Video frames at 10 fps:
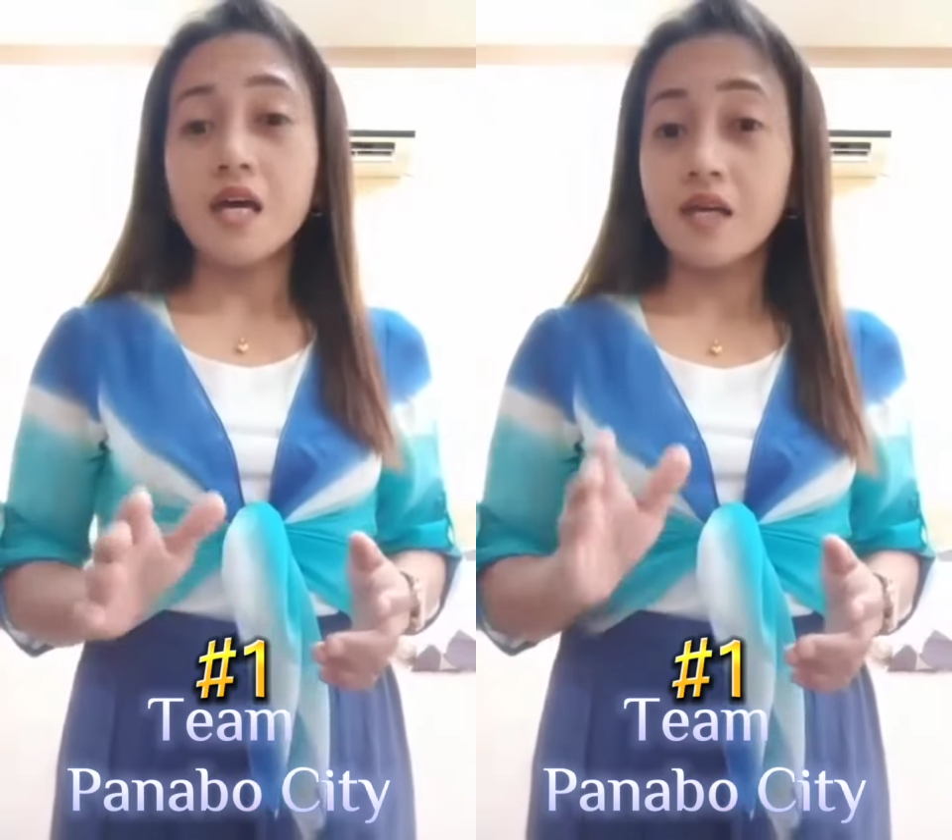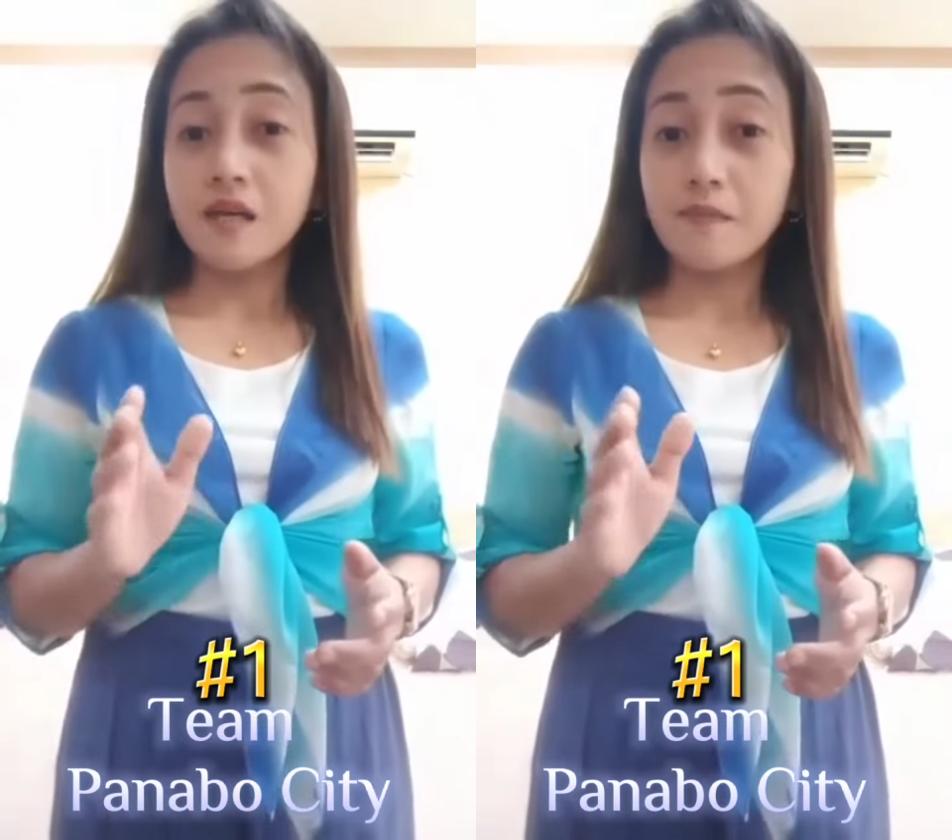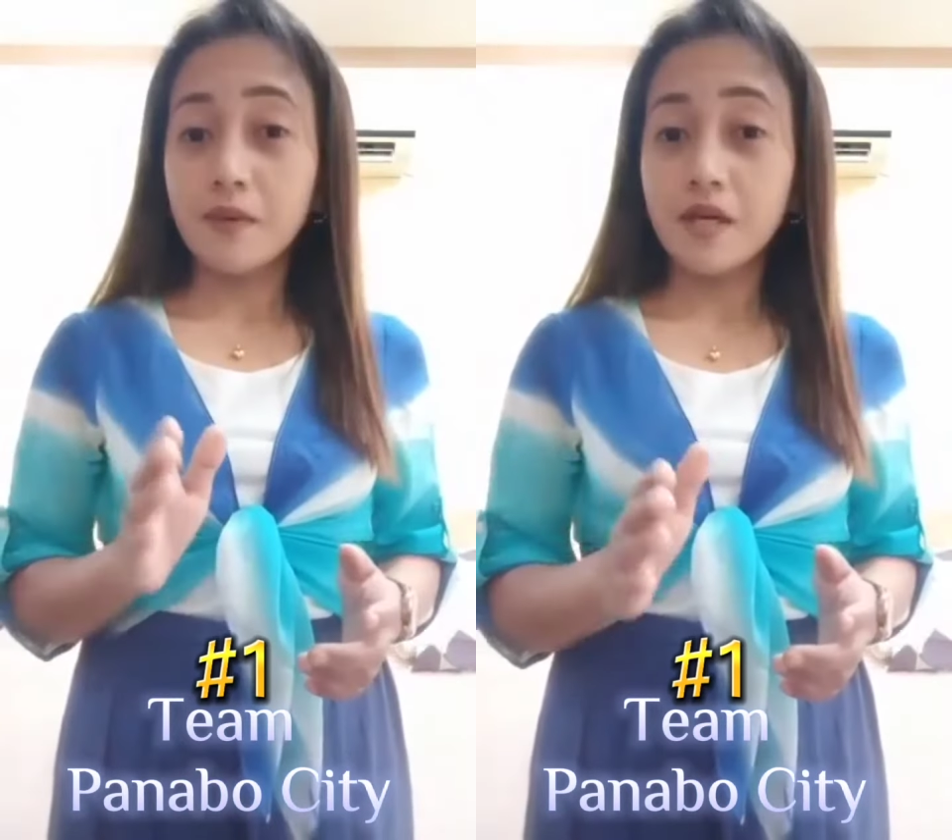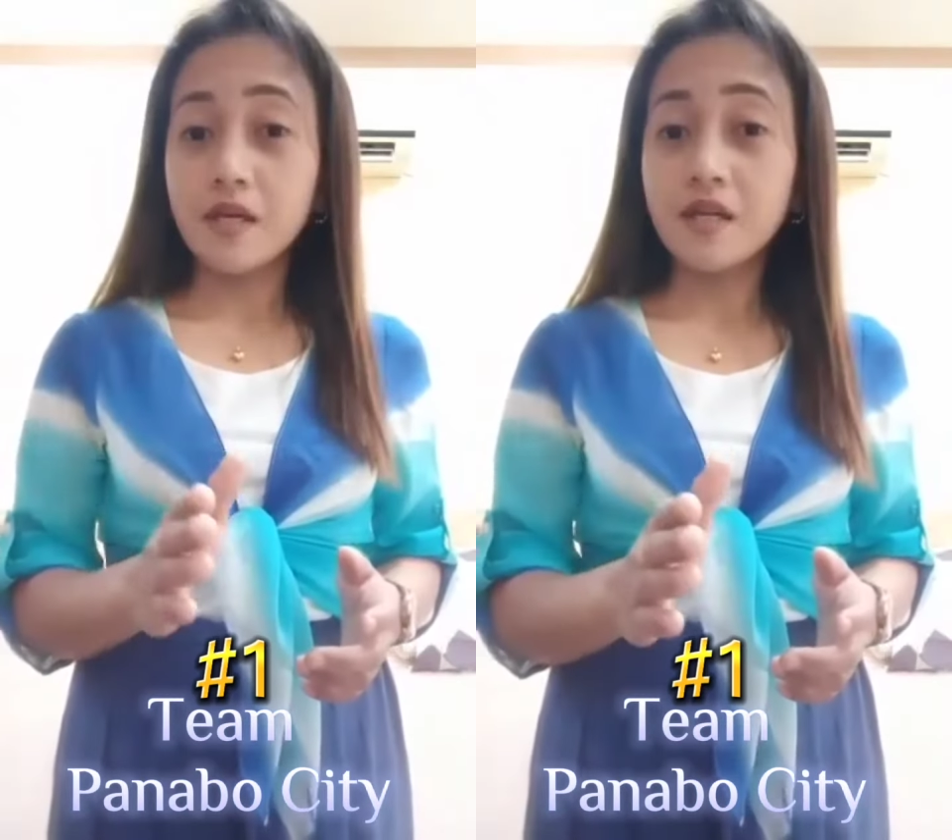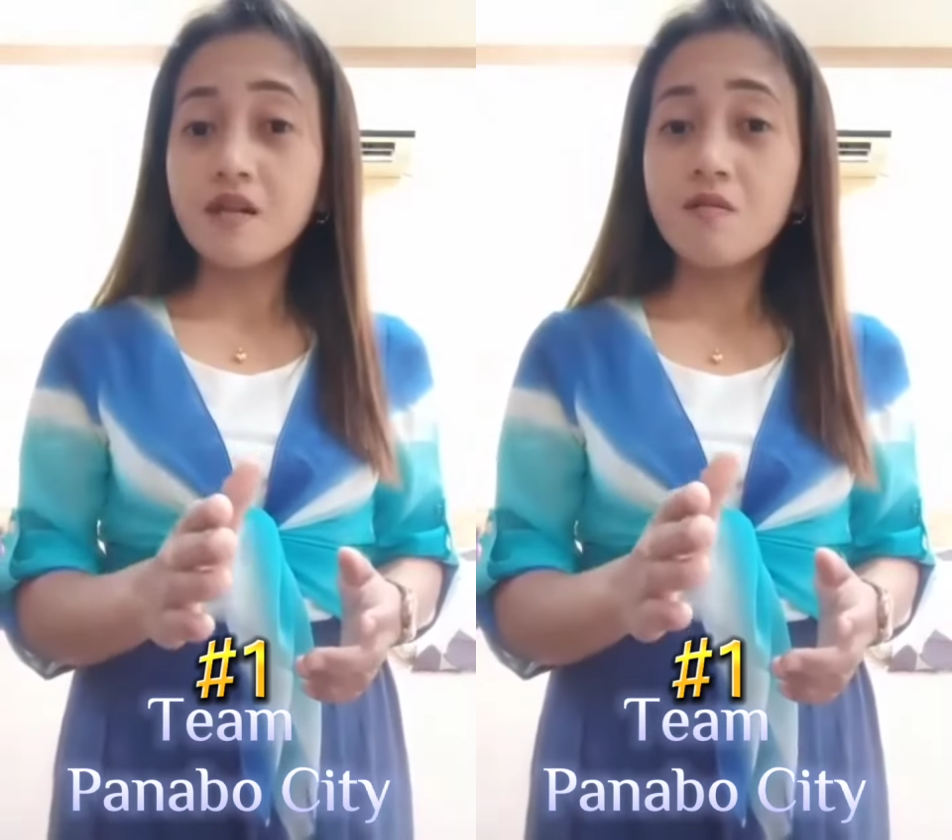
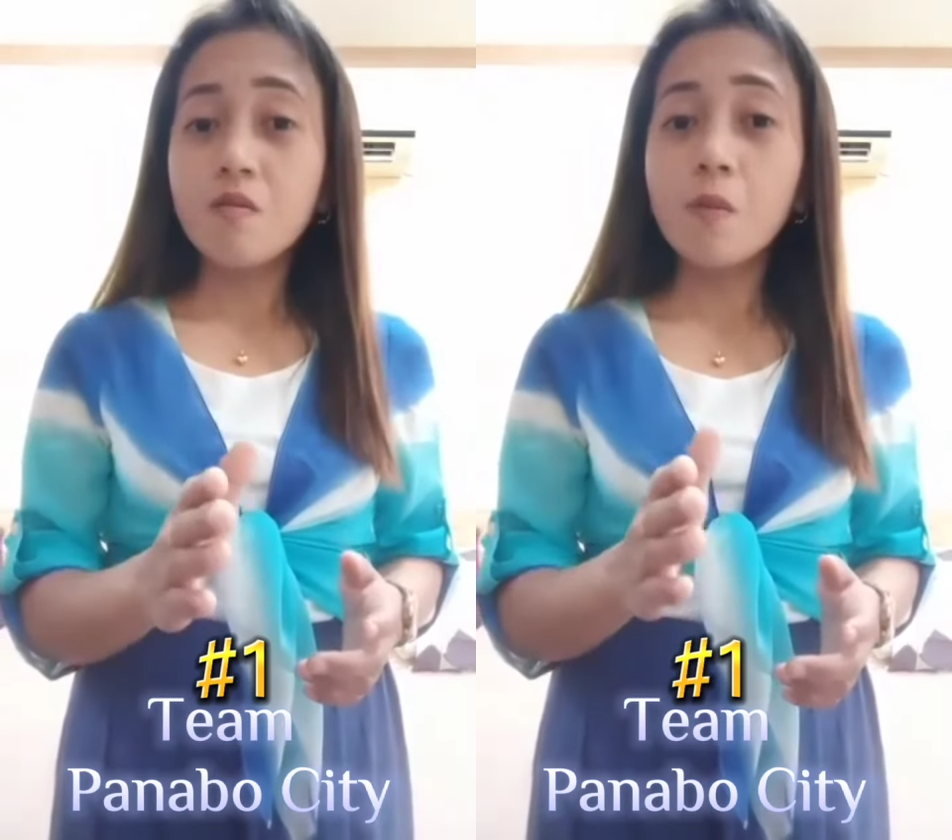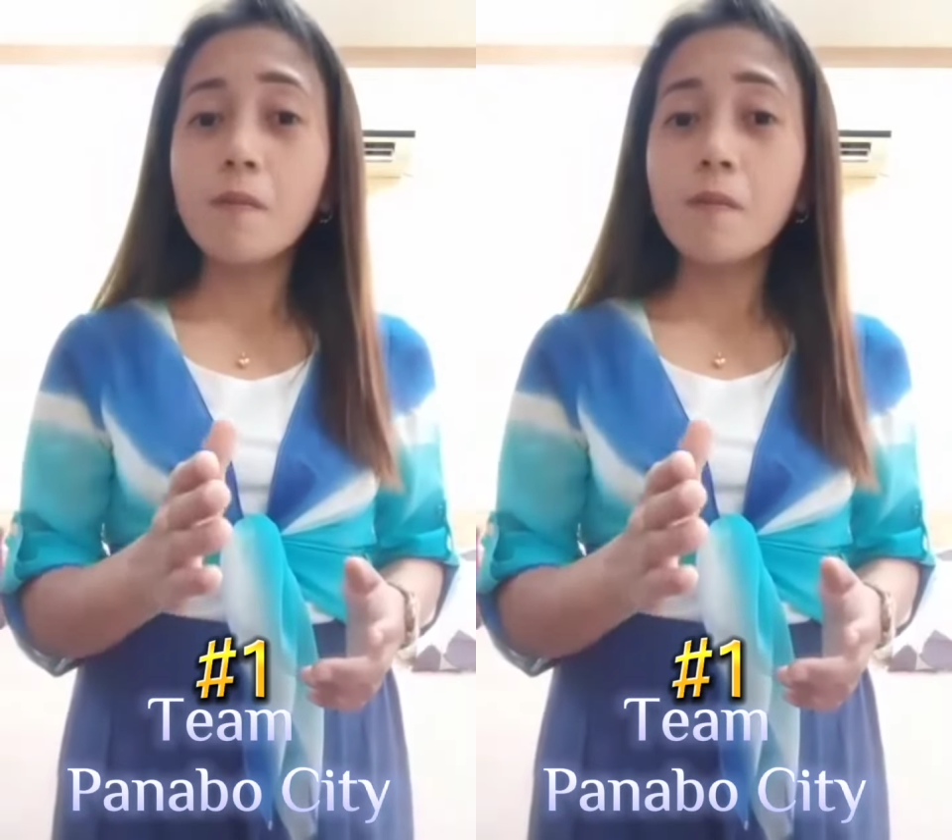Ibigin mo